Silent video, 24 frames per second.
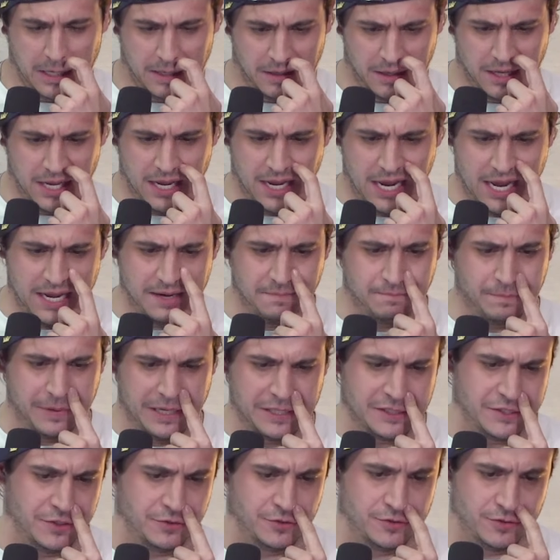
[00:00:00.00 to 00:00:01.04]
Y hay
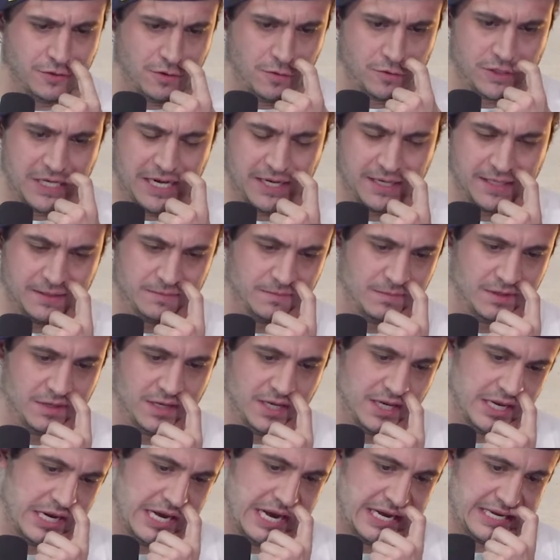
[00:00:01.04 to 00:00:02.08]
precios, o sea,
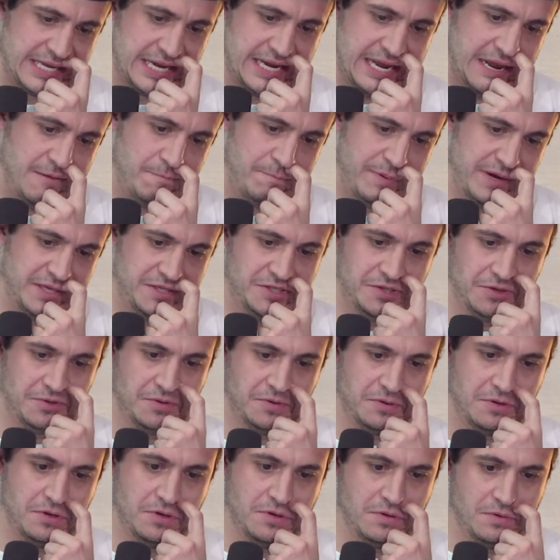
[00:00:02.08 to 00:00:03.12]
eh, la queja al
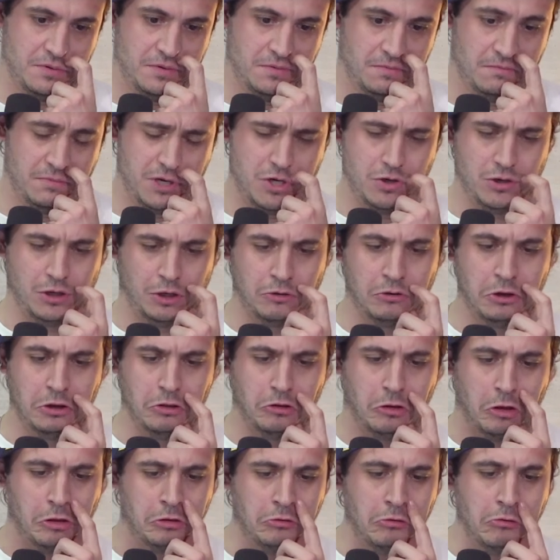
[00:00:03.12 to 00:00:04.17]
precio, ¿no? Viene
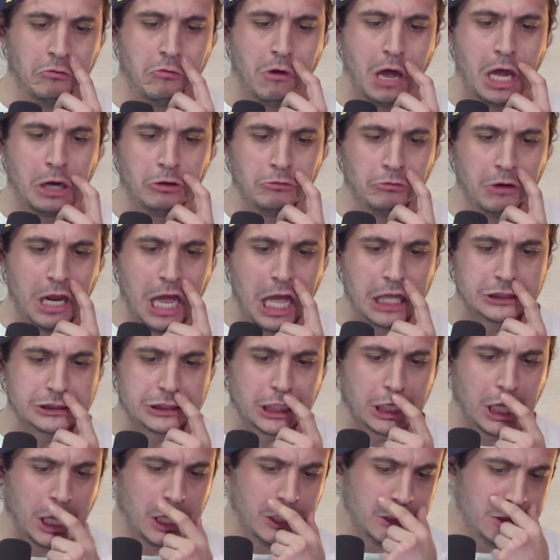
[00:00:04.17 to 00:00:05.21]
incluido con un guarura,
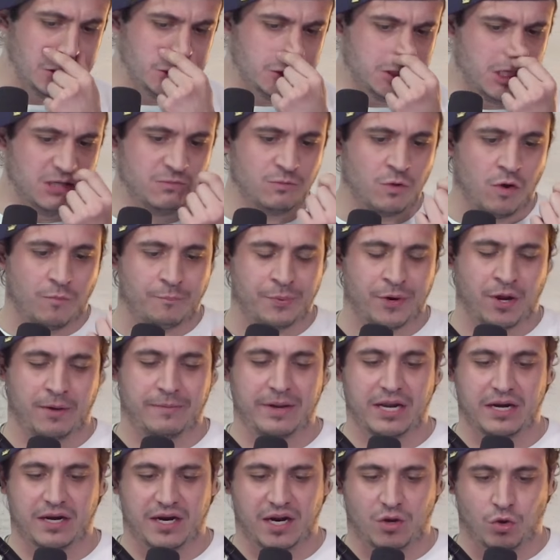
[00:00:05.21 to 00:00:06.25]
está carísimo. Pero a
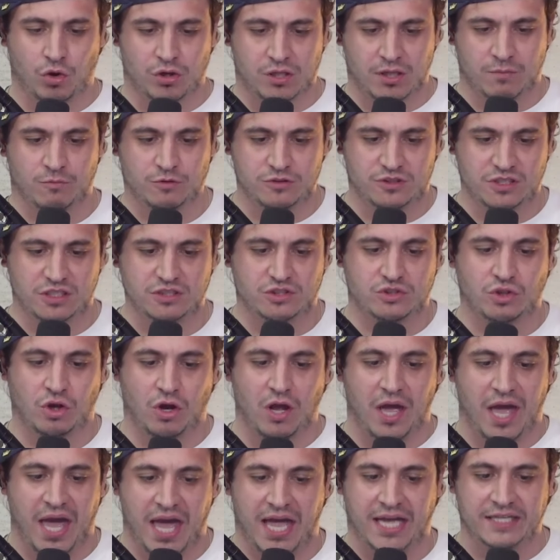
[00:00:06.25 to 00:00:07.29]
ver, recordemos
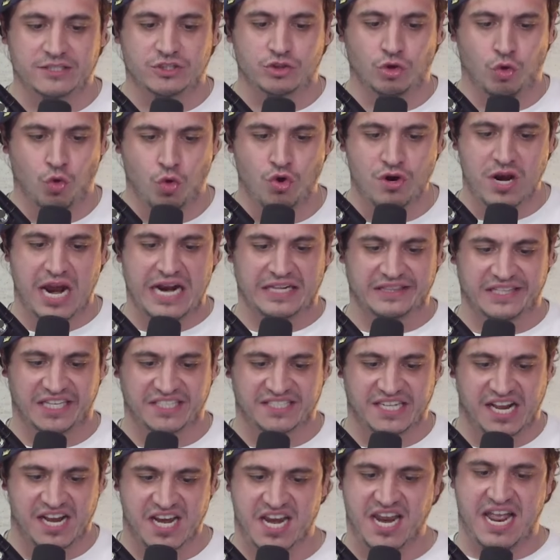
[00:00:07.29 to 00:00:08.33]
esto: es una
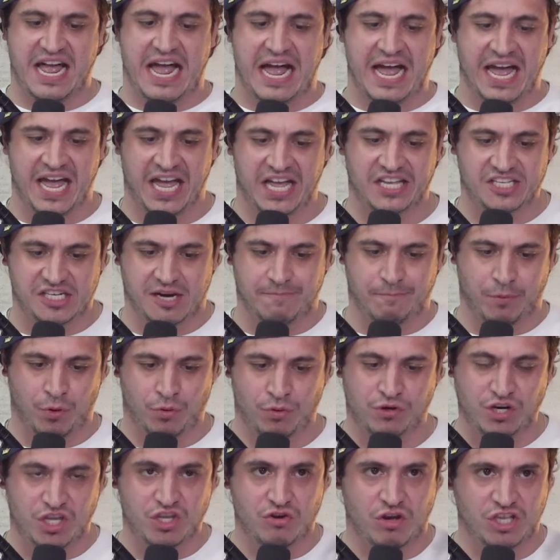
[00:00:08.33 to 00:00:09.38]
artesanía hecha por
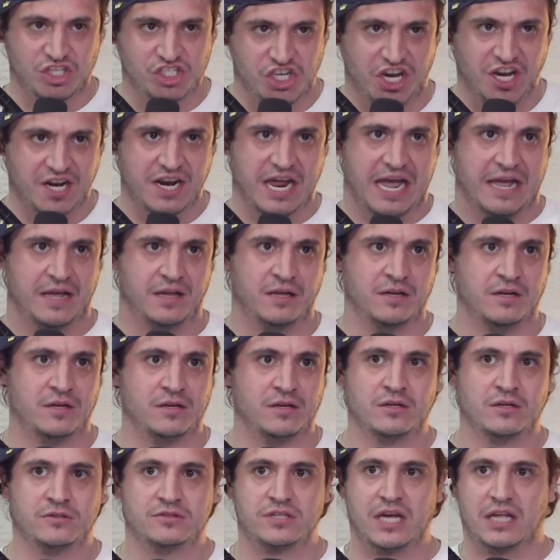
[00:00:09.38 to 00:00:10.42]
un niño en China.
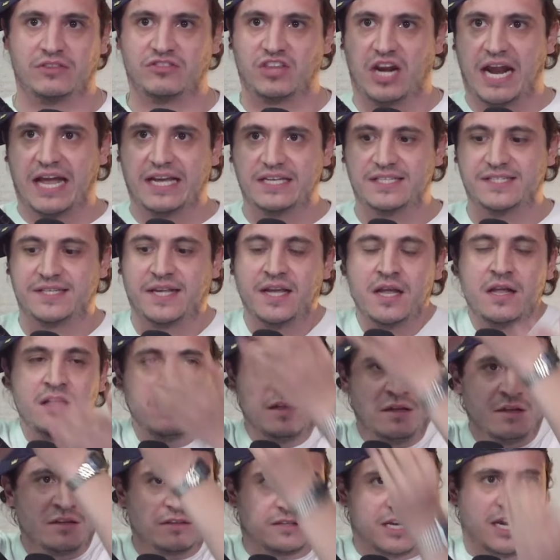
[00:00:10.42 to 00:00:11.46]
O sea, traes,
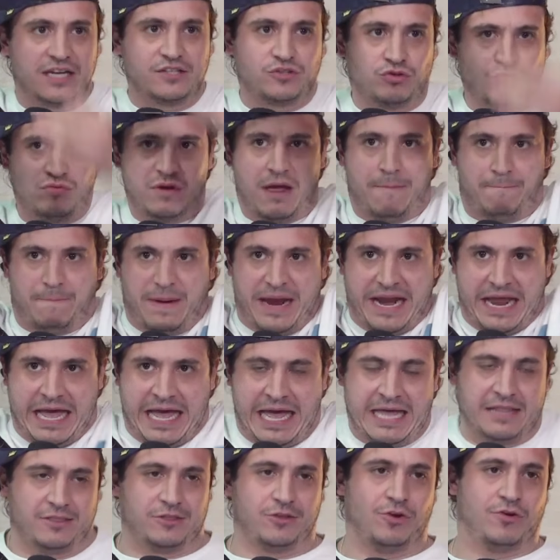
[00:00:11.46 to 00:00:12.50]
traes un
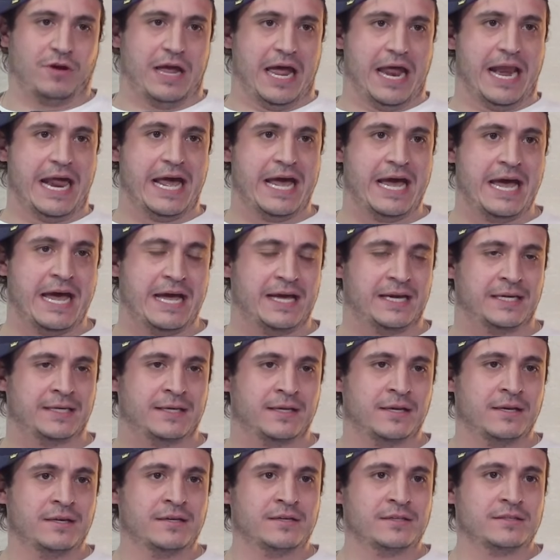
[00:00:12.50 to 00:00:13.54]
aparato, caray.
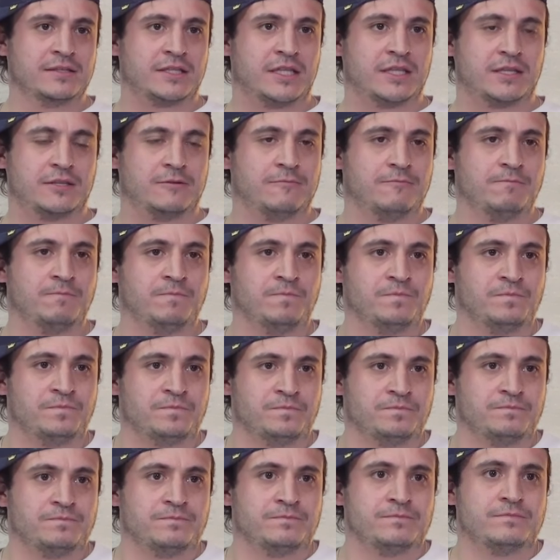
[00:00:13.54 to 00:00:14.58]
¿Cuánto pagas por un
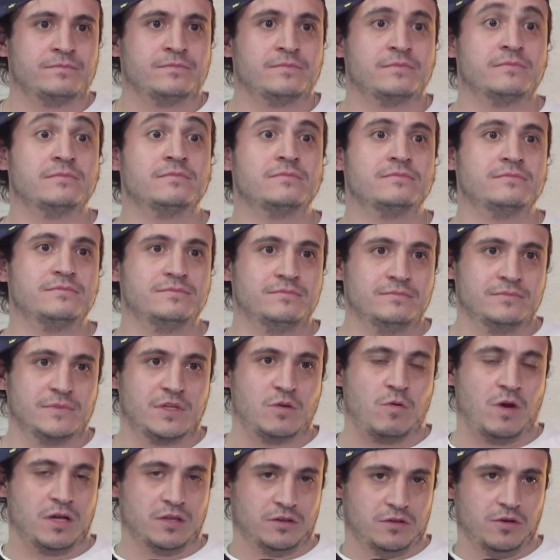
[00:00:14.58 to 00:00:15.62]
jaguar huichol? Mm,
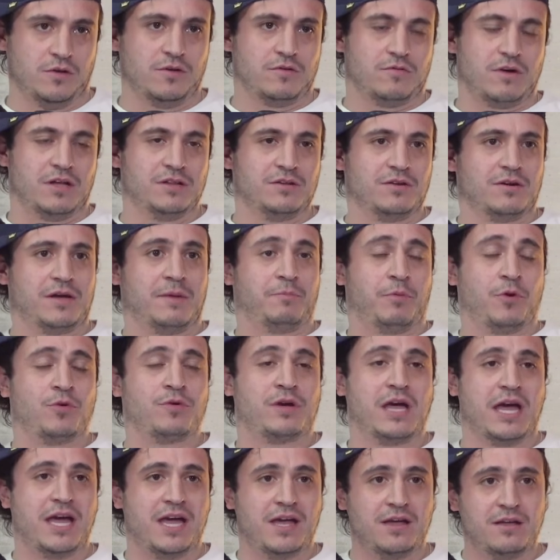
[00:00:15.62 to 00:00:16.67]
¿Cuánto? ¿Cuánto? ¿Por
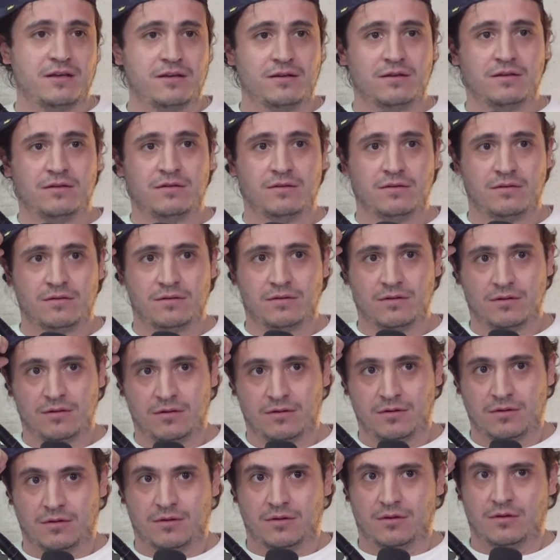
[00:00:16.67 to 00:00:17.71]
un qué? Por un jaguar
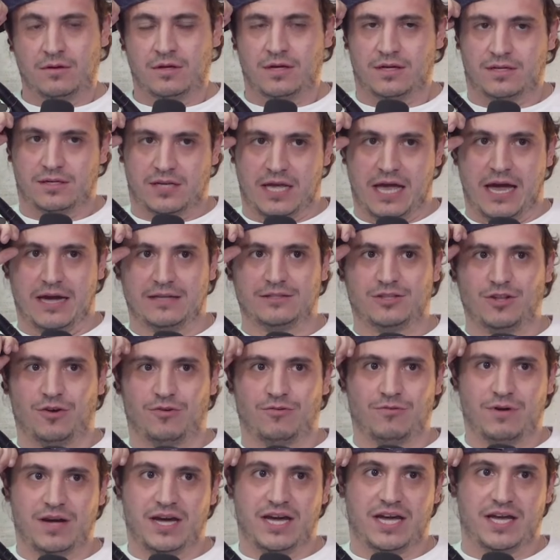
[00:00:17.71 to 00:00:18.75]
huichol. Exacto,
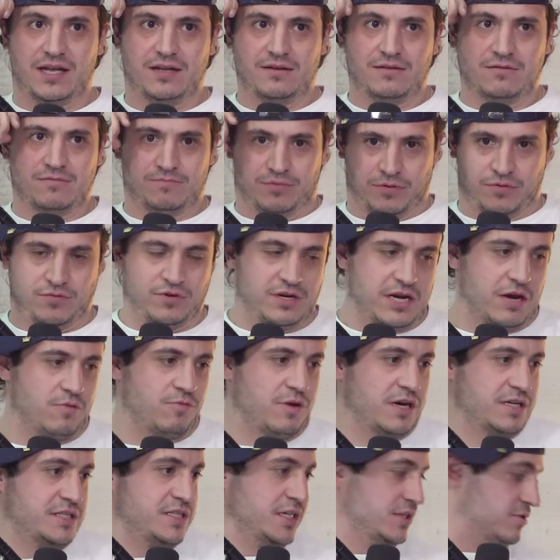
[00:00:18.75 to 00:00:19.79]
güey. por un
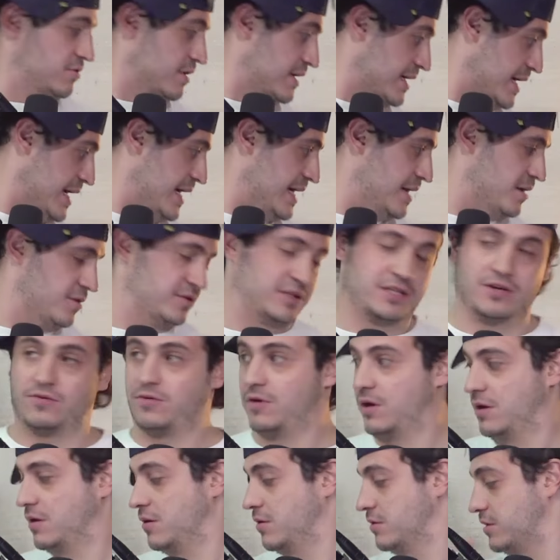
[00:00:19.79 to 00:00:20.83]
jaguarcito acá. Ah, lo
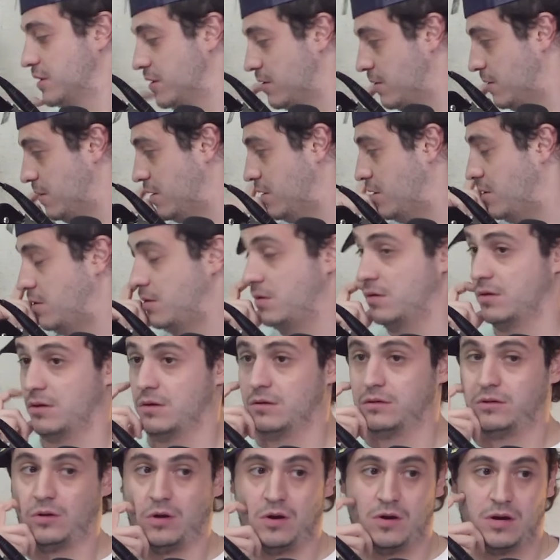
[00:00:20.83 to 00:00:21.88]
tengo, lo tengo
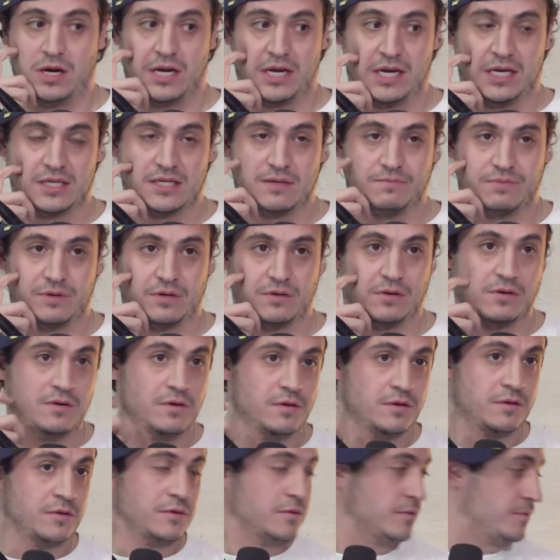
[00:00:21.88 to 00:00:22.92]
del otro lado de la casa. Ah, ahí
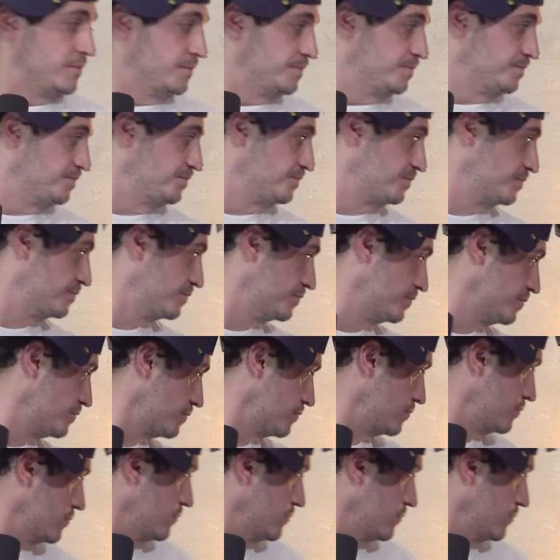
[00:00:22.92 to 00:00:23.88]
tienes un puerco espincito